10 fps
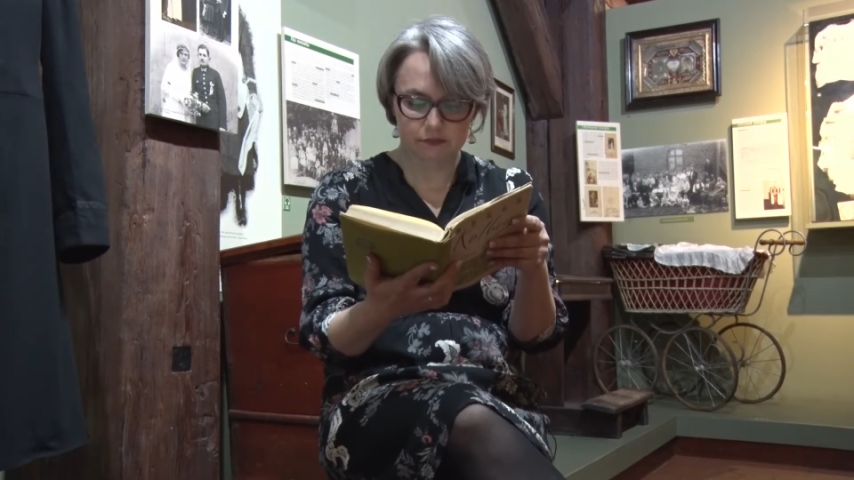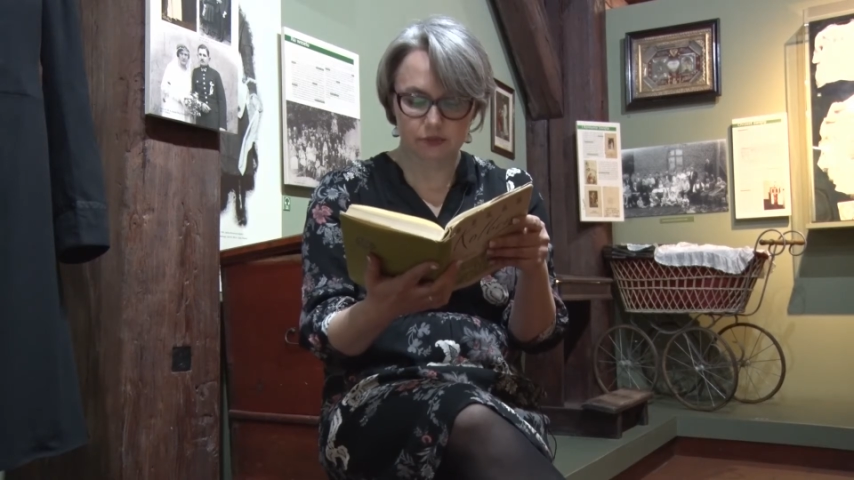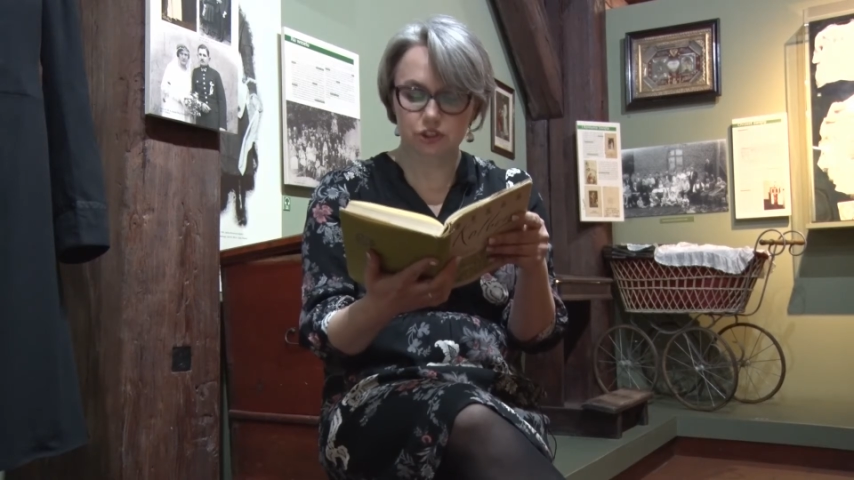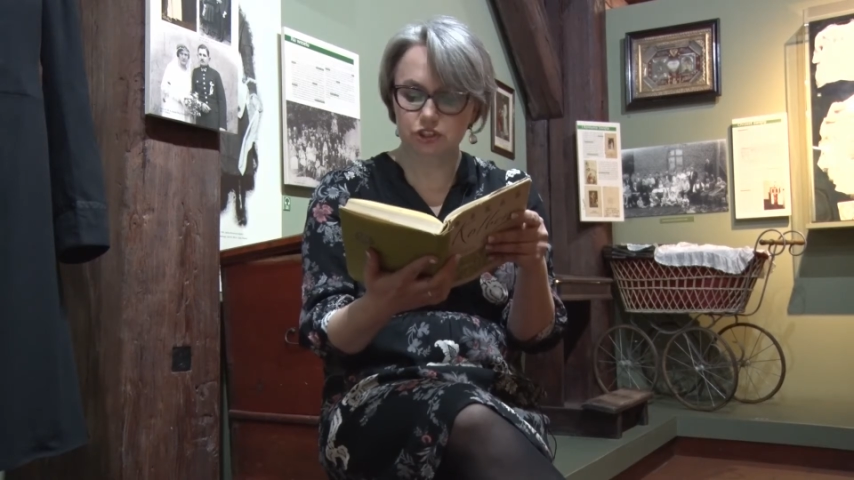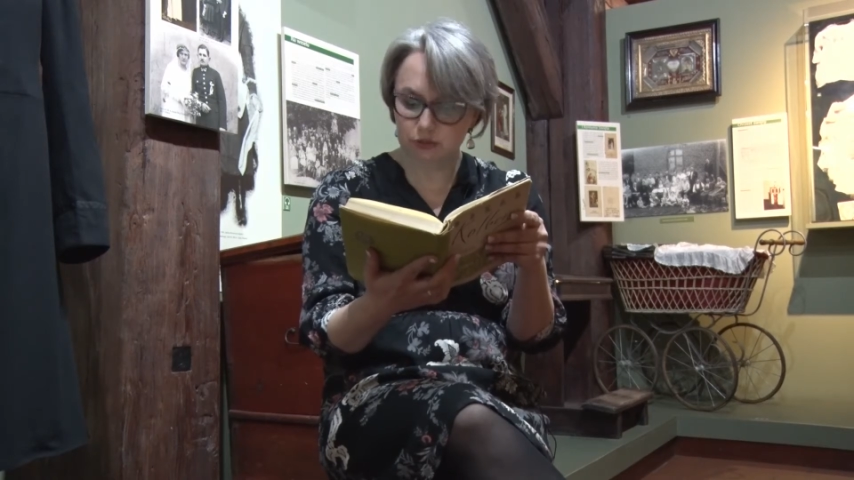
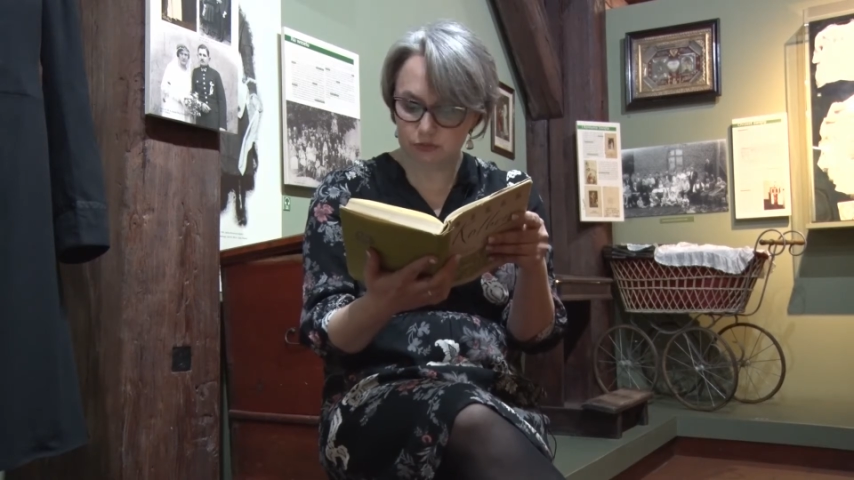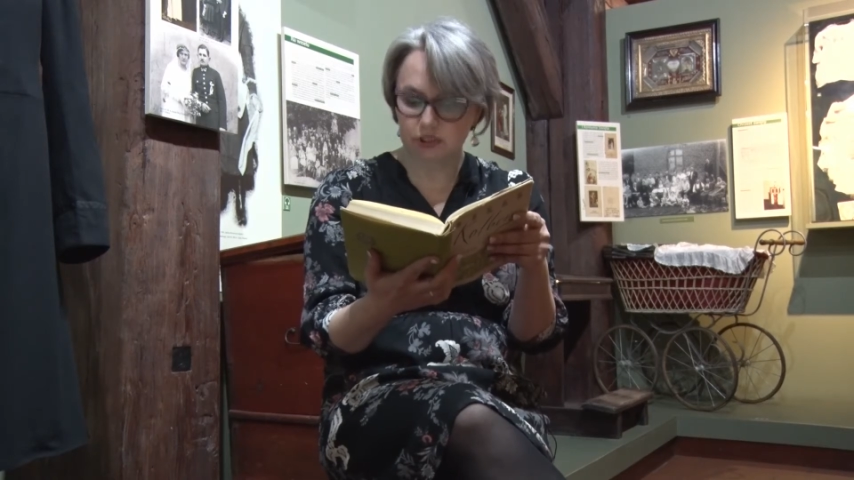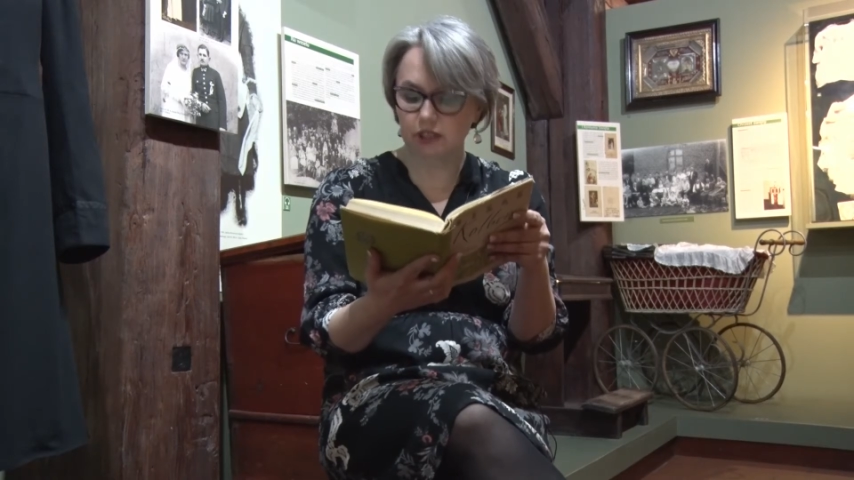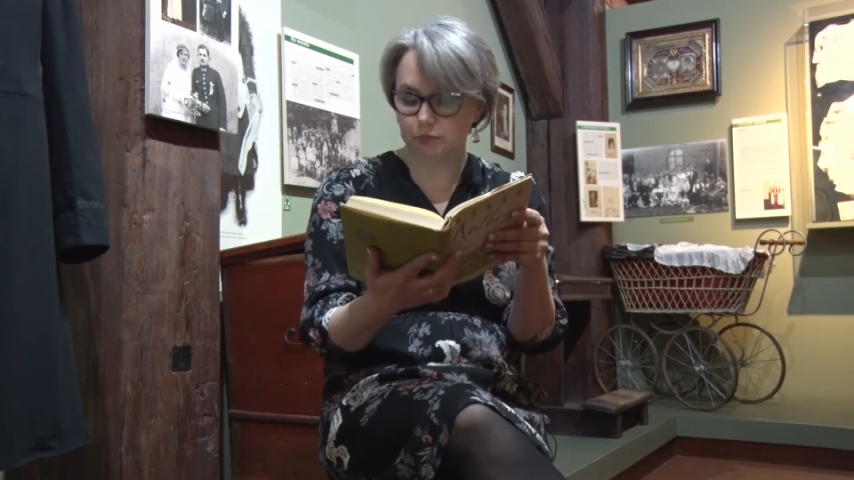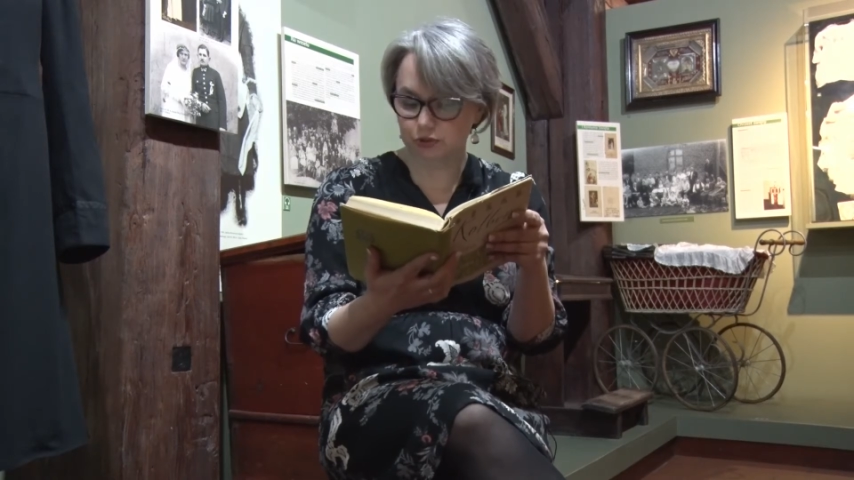
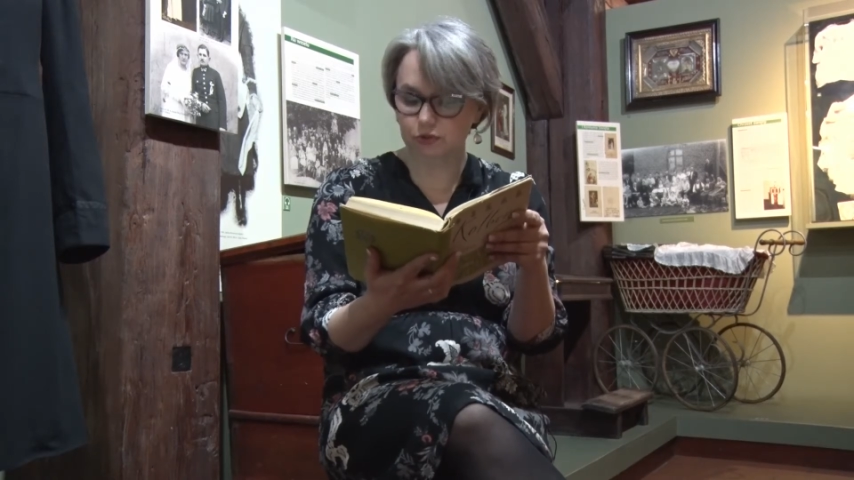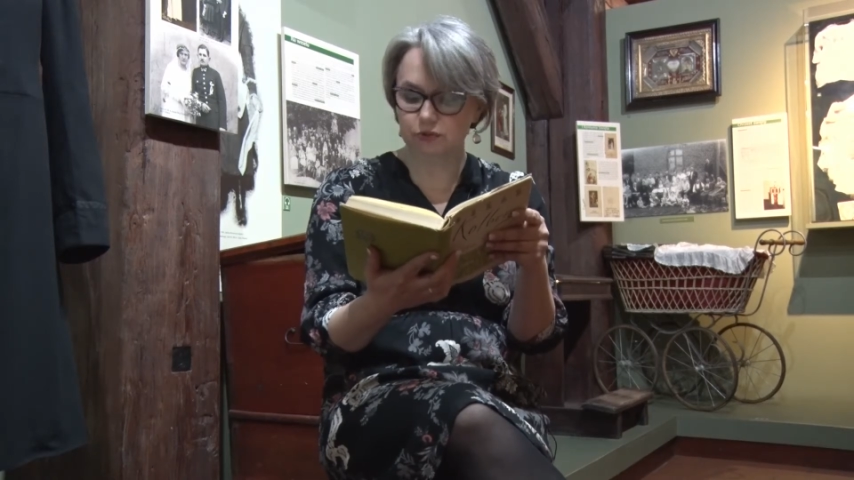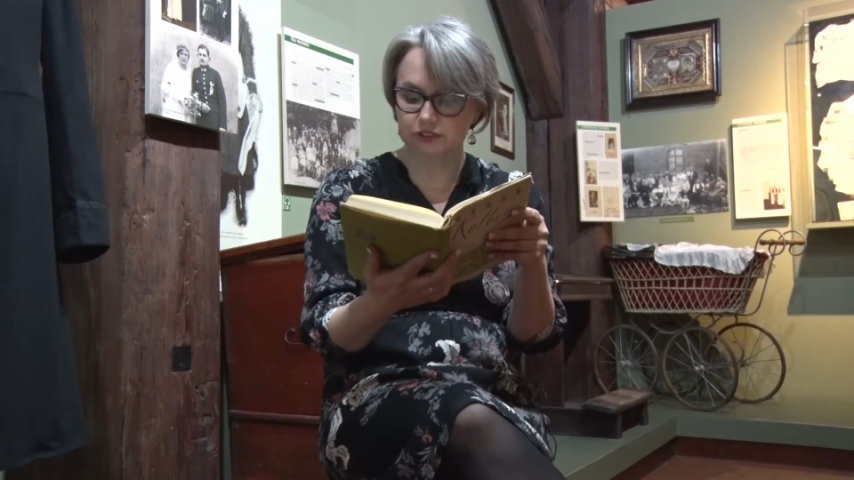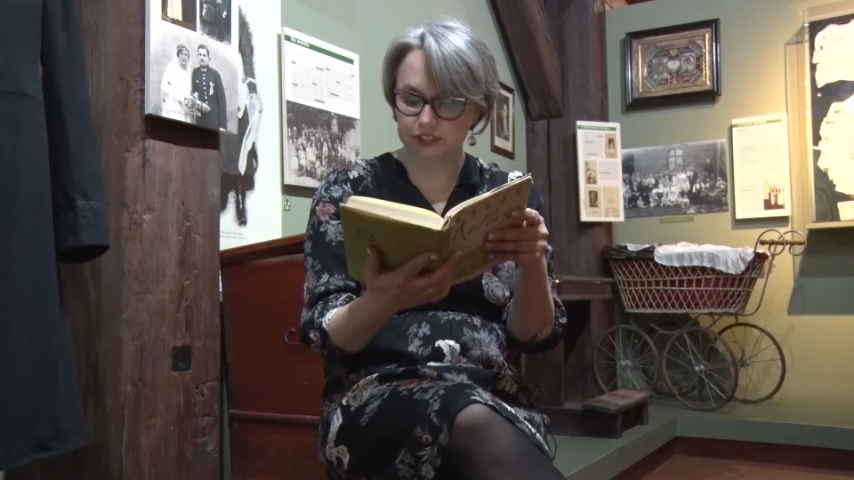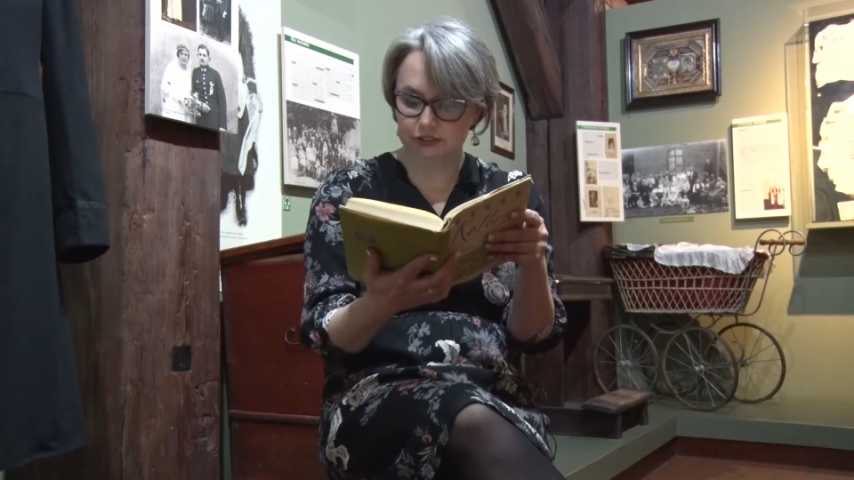szczególnie
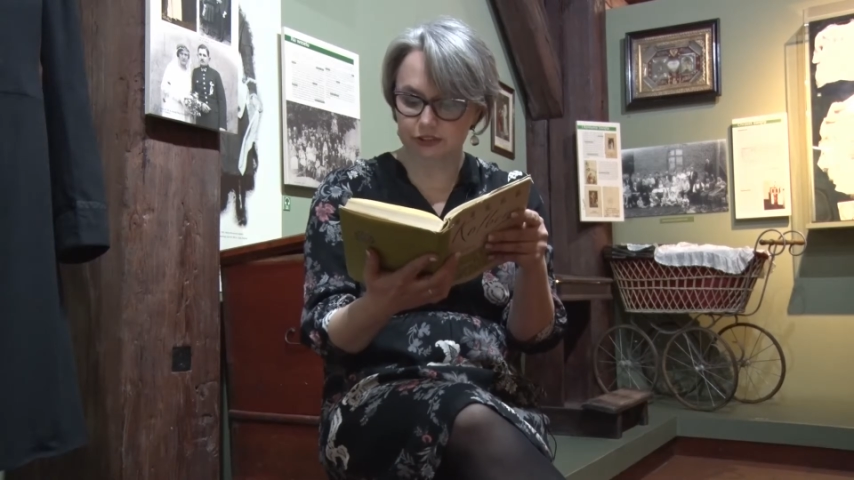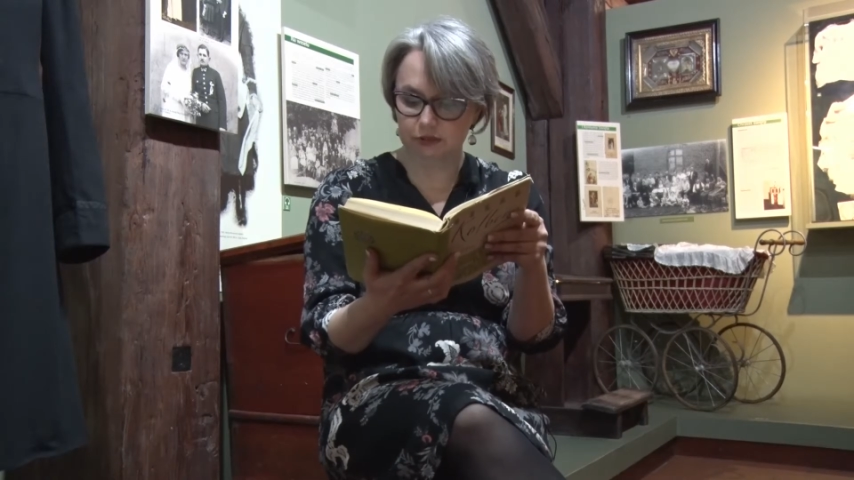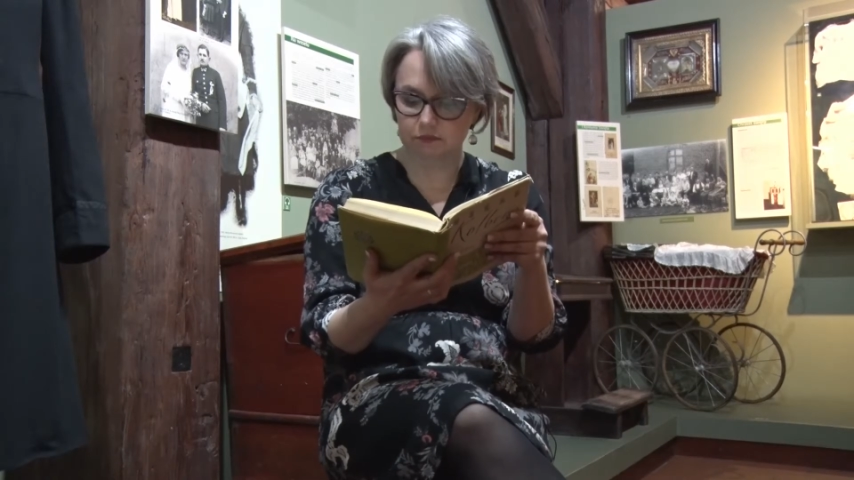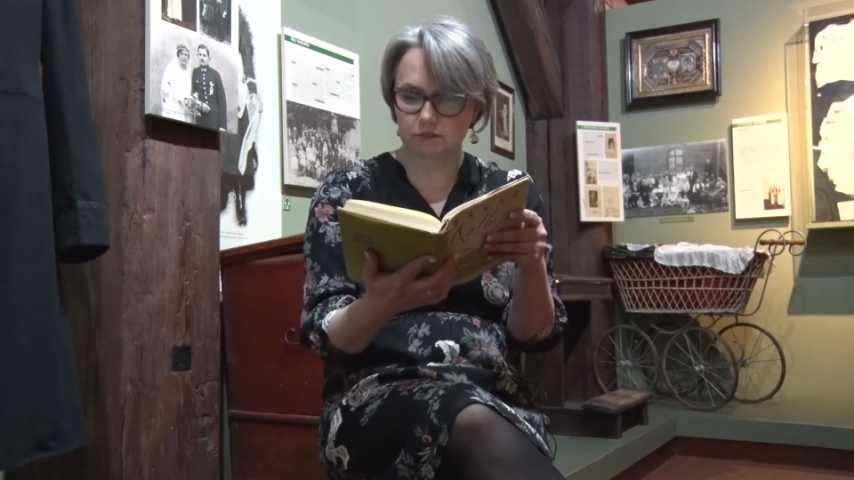pośród dzieci.